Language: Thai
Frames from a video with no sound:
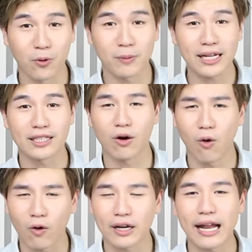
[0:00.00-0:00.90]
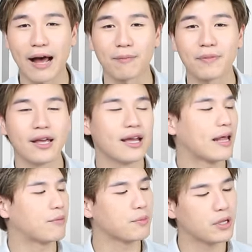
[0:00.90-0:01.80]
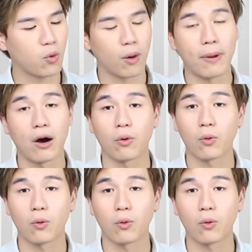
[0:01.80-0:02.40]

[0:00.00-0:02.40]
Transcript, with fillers: ภูมิได้ถึง 6 ระดับ แถมยังมีหัวเป่า